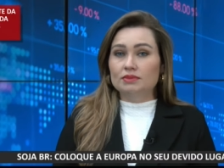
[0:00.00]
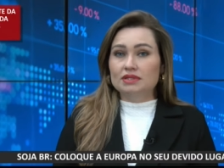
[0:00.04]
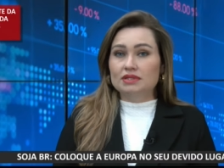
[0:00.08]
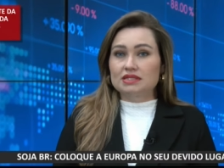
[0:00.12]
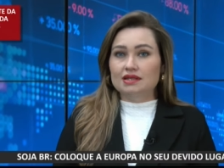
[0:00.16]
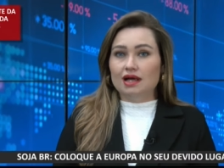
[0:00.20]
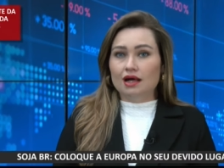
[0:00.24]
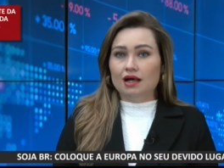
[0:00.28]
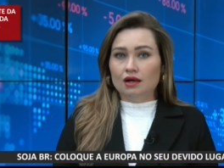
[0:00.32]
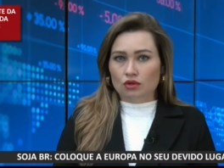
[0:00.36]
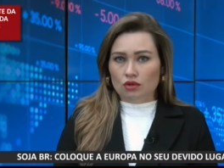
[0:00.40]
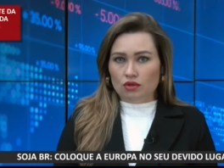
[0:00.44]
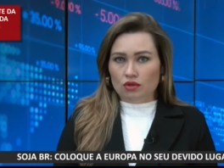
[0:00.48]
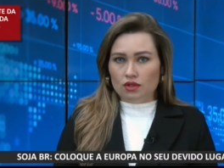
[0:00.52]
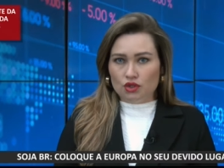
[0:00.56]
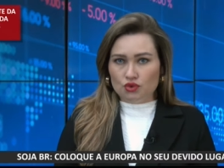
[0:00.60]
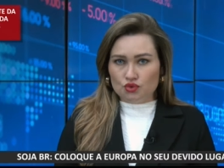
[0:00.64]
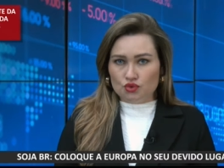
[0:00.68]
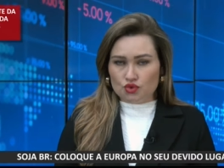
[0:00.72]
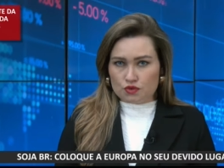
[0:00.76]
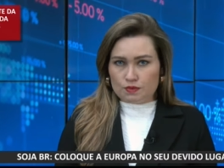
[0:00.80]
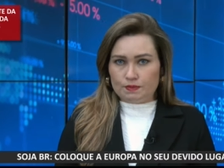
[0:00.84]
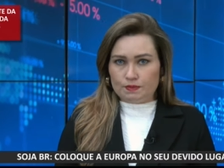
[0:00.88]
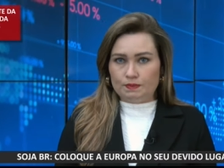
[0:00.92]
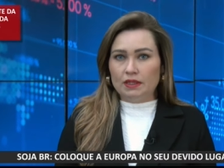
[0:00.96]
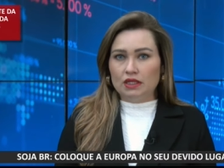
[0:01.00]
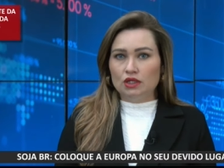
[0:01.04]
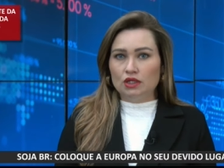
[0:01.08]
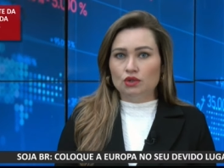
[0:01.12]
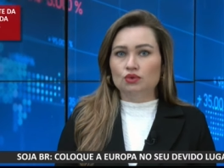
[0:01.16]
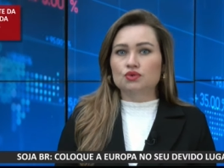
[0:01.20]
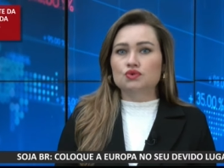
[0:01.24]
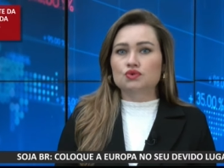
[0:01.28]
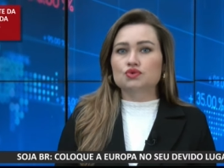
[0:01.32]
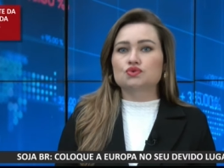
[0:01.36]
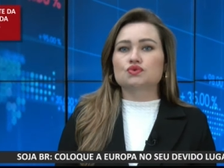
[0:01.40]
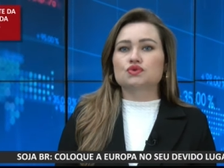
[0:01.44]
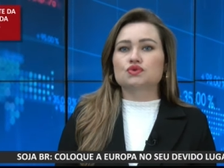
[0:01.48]
A começar colocando os
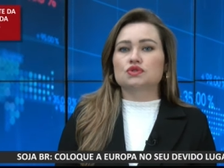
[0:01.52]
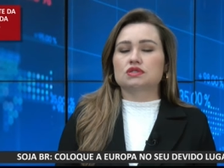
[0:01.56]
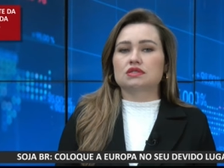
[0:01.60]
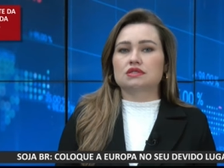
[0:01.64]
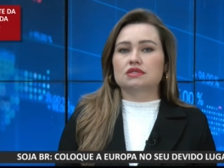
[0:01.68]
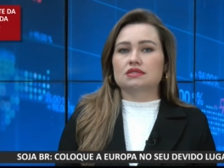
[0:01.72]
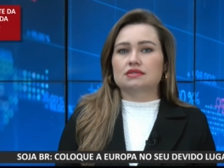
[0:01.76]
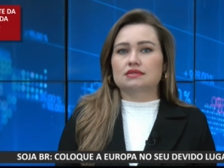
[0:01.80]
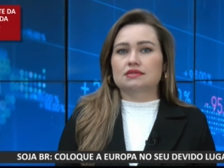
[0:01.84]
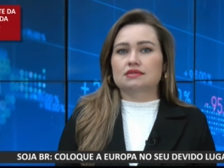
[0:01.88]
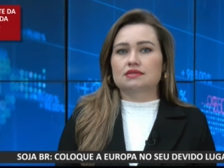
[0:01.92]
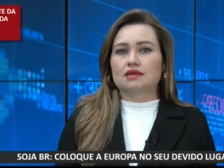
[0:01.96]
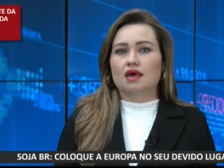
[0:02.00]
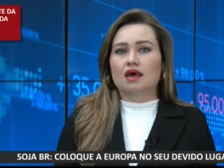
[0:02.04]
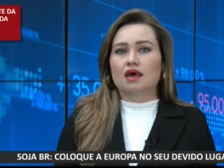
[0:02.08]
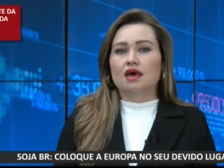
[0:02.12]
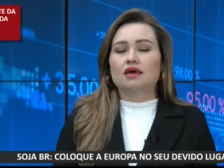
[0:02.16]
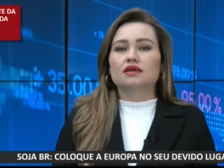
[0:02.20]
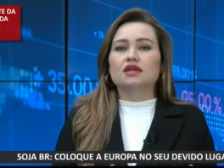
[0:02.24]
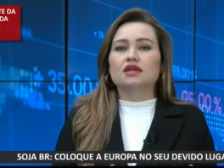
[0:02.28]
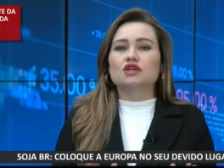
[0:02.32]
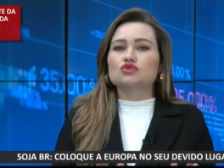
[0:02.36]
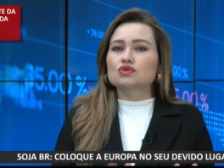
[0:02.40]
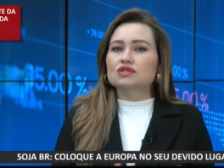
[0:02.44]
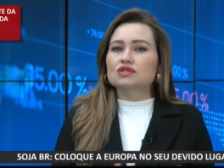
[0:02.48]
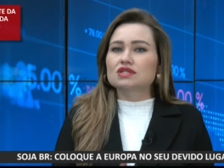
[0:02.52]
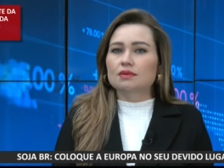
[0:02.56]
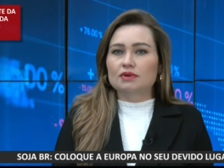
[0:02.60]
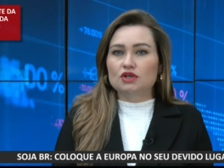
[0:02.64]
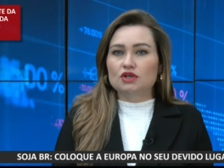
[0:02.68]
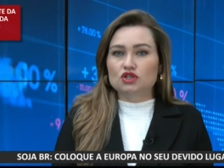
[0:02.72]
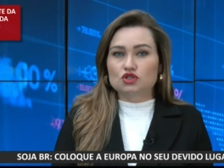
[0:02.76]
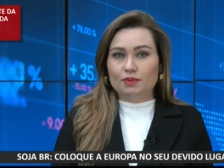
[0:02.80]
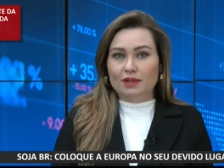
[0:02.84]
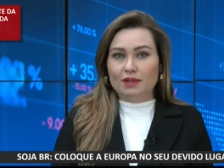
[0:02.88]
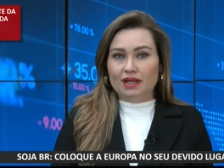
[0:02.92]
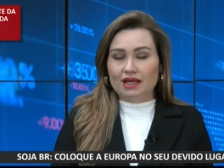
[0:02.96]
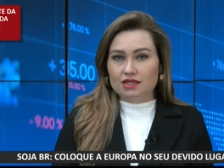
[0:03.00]
pingos nos is. E é
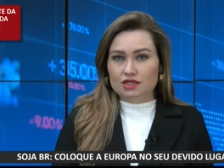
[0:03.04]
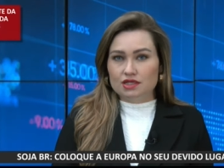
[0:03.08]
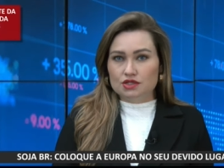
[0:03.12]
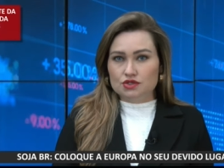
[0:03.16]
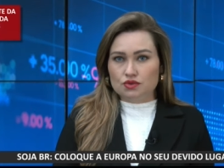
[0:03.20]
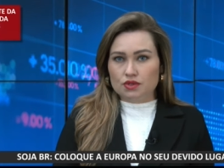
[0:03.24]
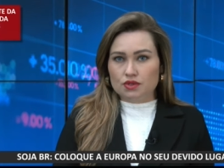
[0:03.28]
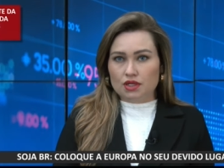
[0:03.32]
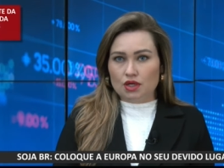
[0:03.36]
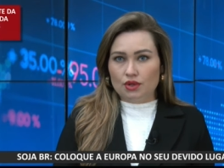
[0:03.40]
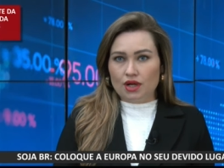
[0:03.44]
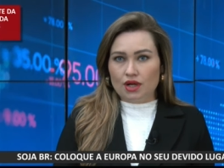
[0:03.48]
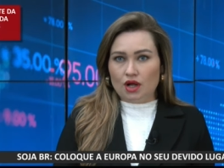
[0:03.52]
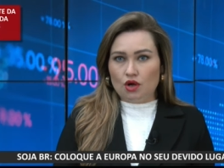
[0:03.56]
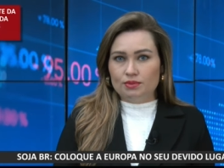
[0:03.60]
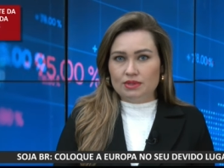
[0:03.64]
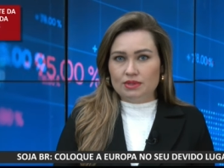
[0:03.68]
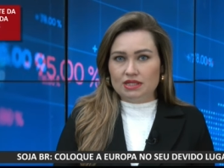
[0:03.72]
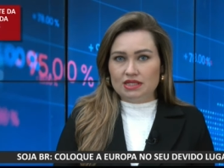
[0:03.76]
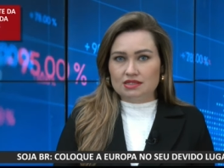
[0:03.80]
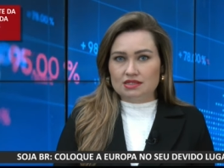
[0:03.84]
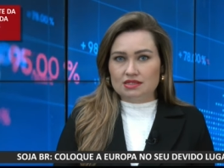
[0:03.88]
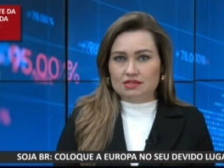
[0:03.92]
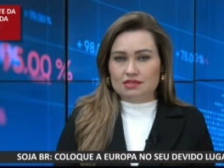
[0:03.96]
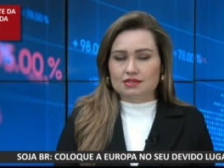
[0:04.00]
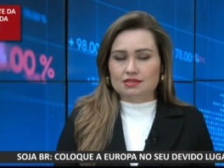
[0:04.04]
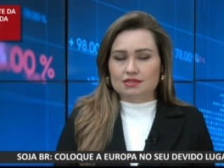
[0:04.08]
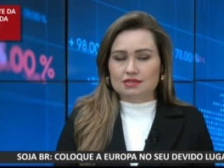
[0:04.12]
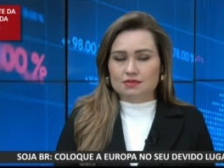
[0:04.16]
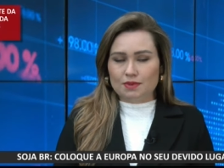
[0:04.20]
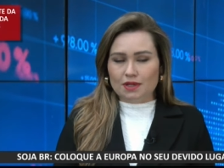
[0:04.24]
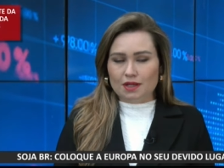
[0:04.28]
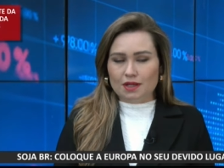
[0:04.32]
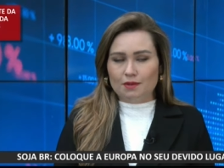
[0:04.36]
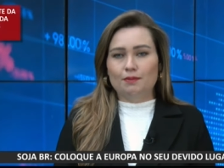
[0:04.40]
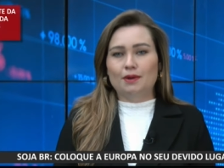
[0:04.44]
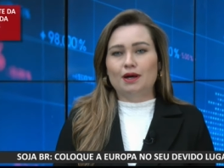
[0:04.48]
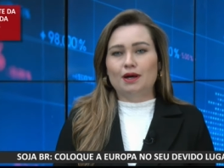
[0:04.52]
justamente para isso que a Rural
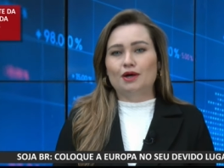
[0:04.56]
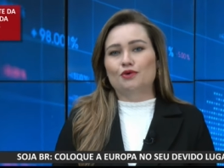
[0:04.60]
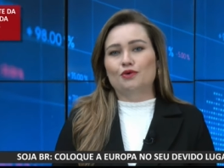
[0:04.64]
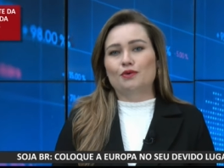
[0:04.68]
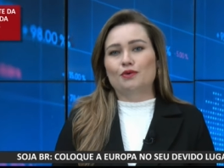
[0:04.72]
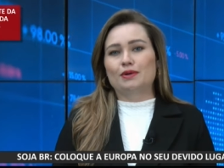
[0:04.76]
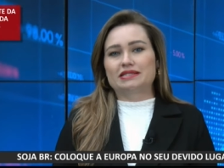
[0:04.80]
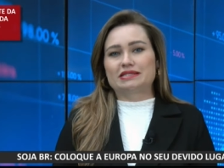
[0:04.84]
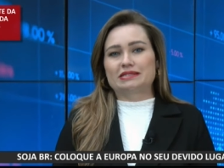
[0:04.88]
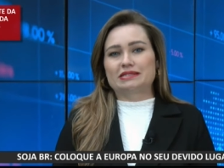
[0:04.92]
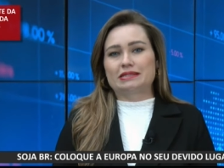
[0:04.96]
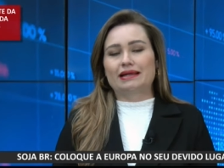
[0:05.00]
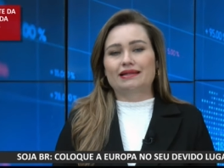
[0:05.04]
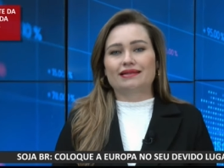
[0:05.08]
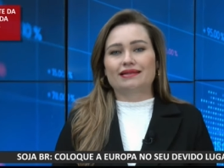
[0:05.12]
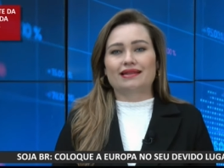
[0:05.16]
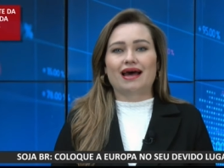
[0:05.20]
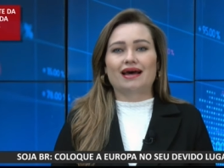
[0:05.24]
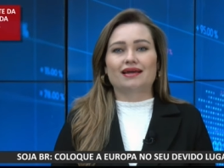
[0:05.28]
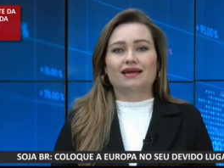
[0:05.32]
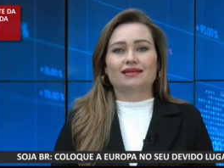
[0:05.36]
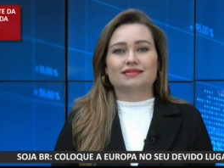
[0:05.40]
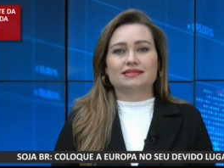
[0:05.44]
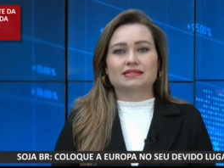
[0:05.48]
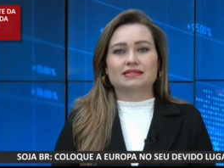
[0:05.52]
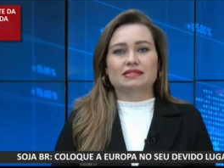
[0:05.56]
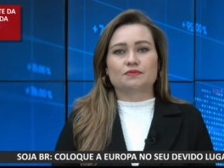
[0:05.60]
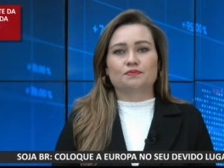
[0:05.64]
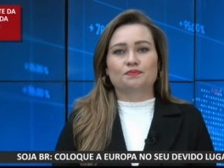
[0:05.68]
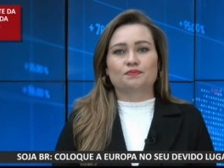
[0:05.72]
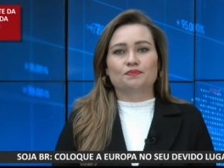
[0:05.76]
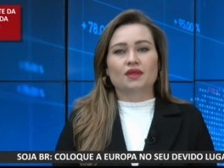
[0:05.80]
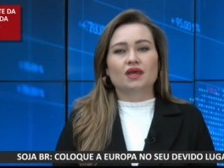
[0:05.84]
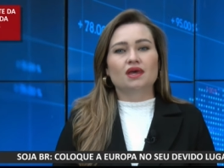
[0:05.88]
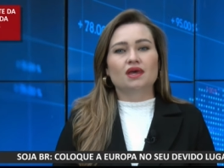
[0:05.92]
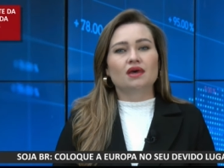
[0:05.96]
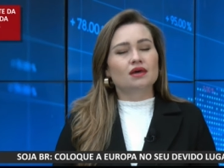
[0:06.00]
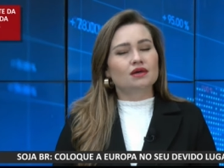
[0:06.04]
Business preparou esta análise.